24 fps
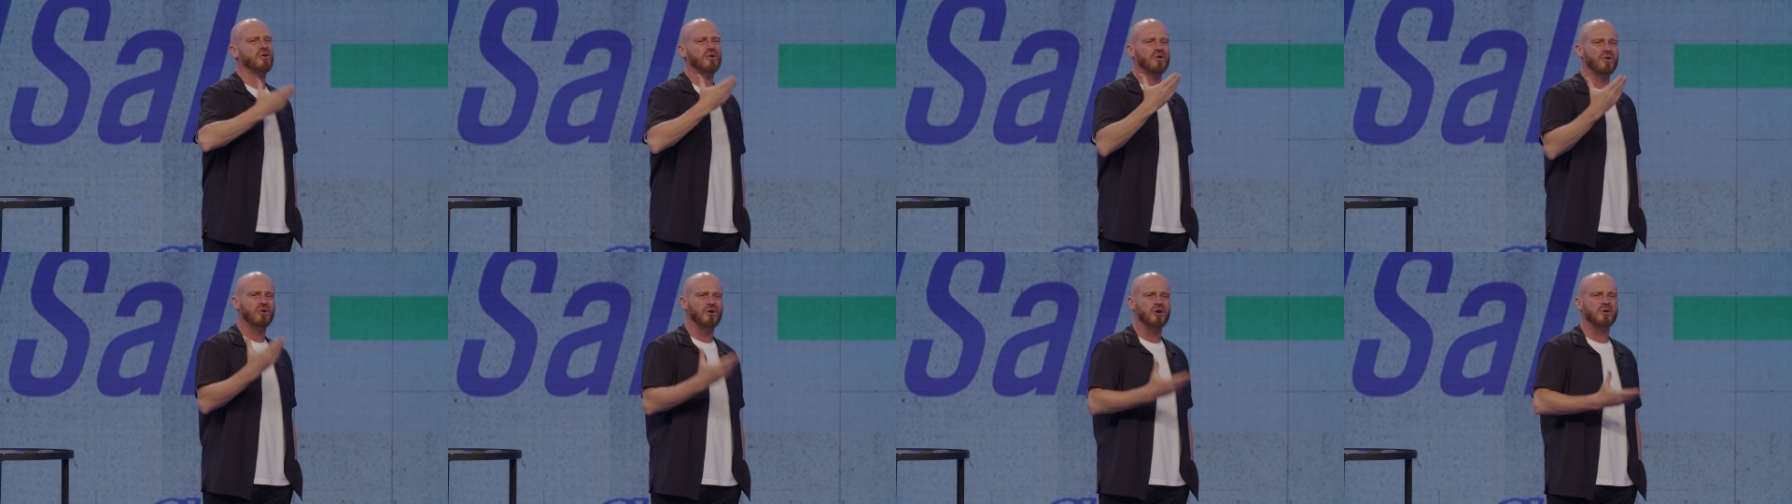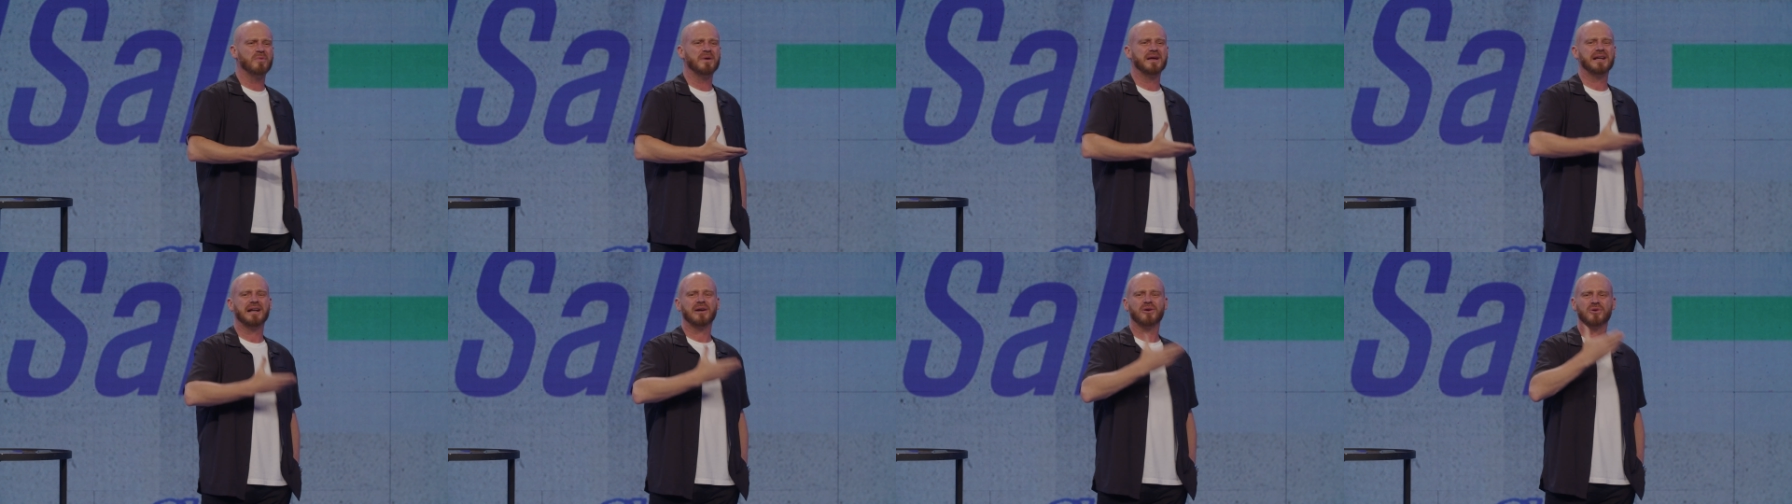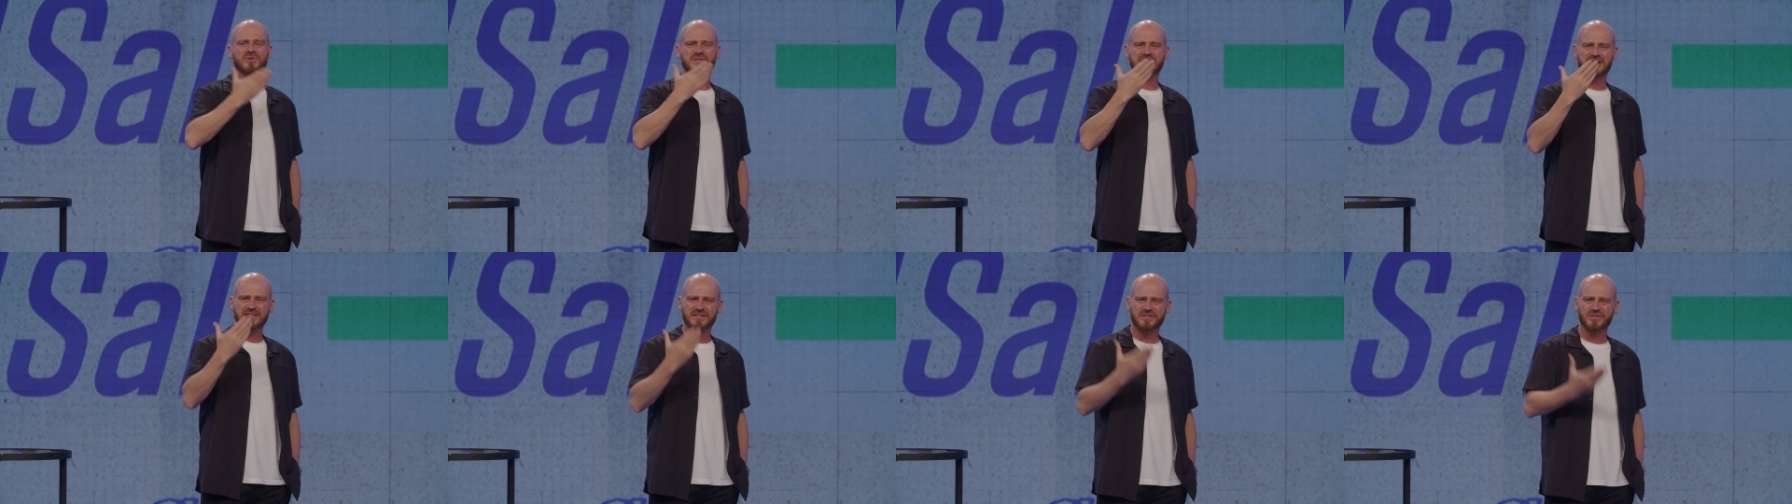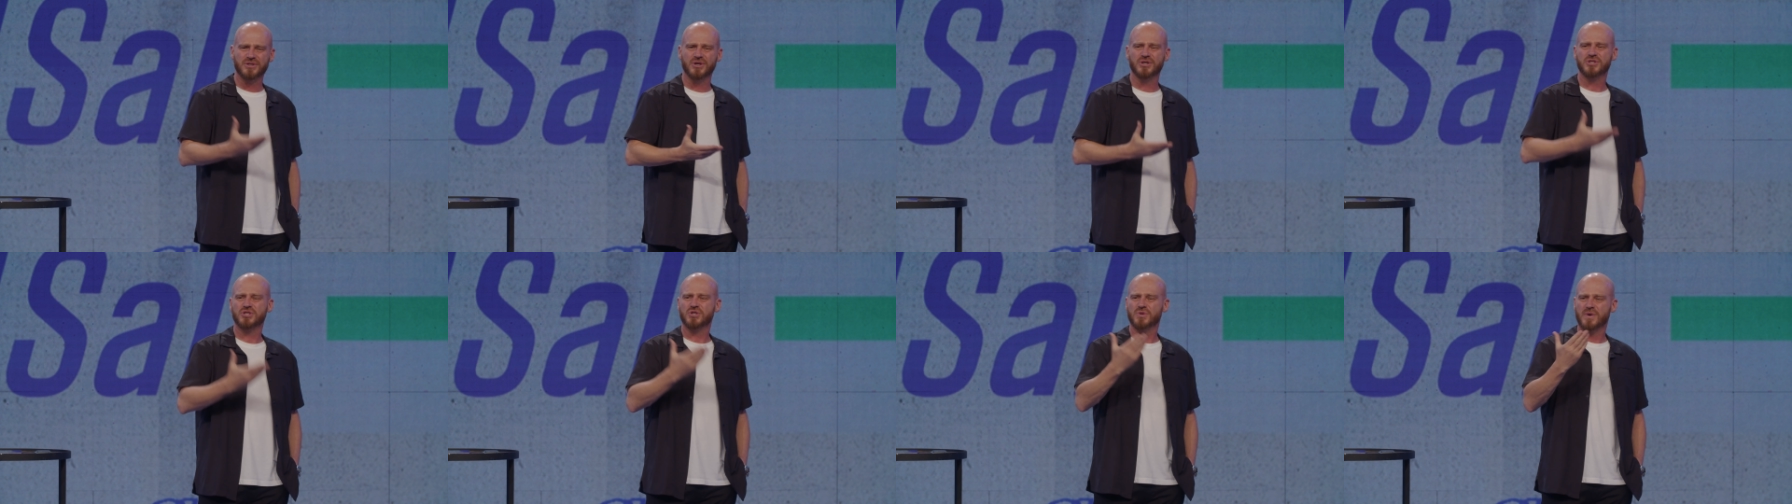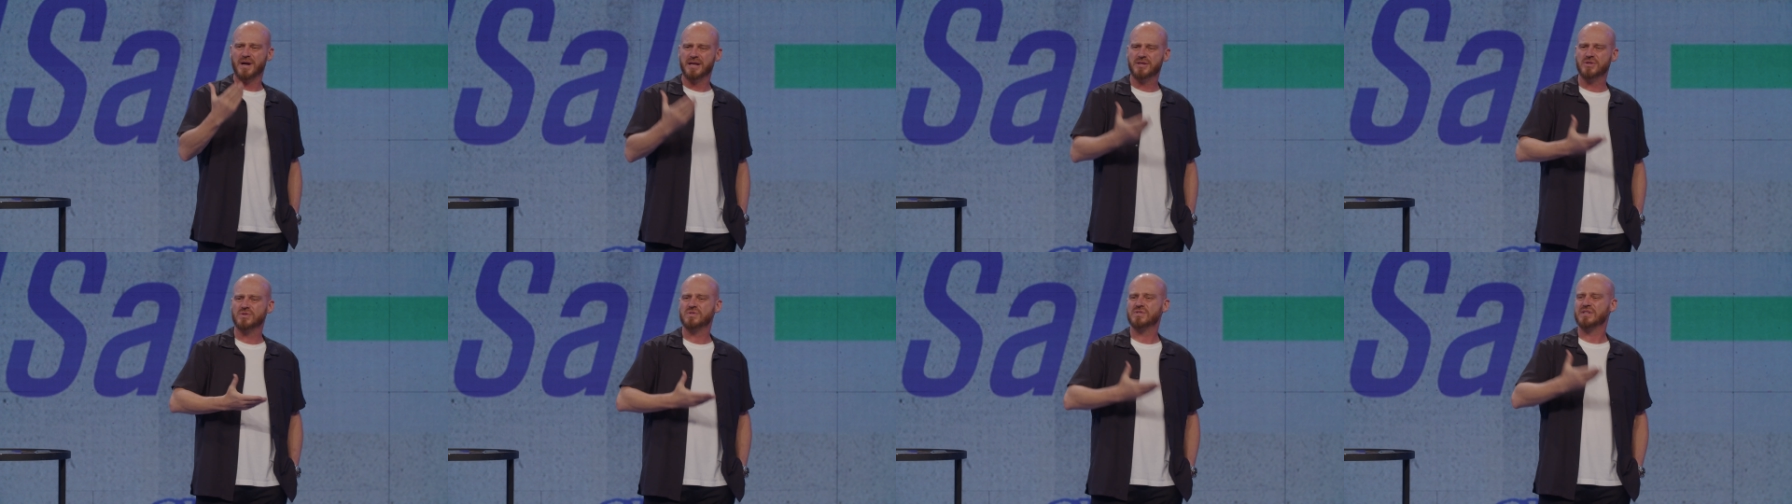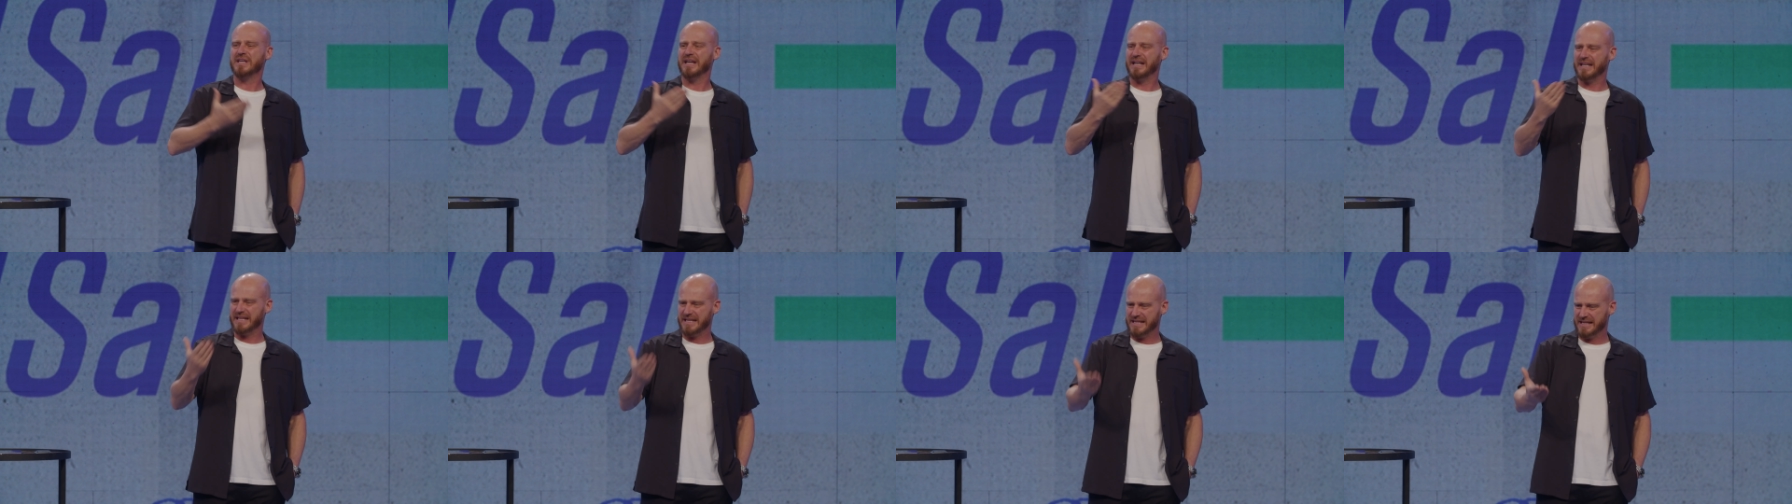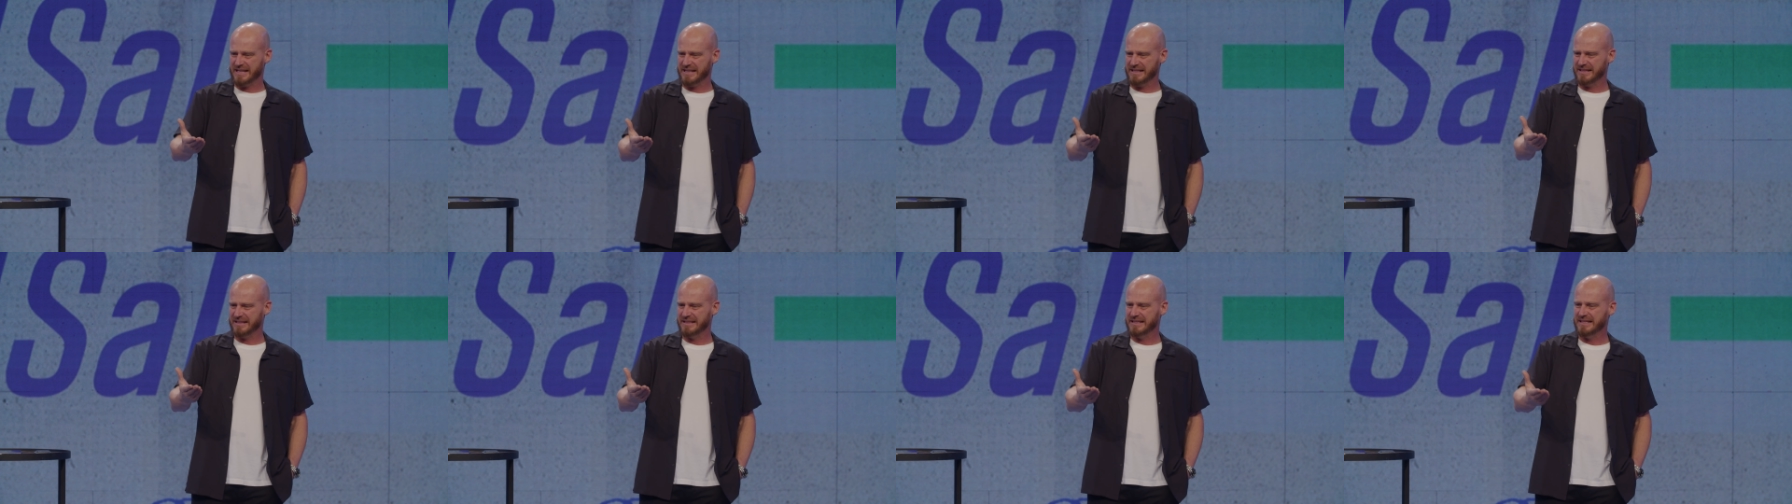joven a los 18 años quería,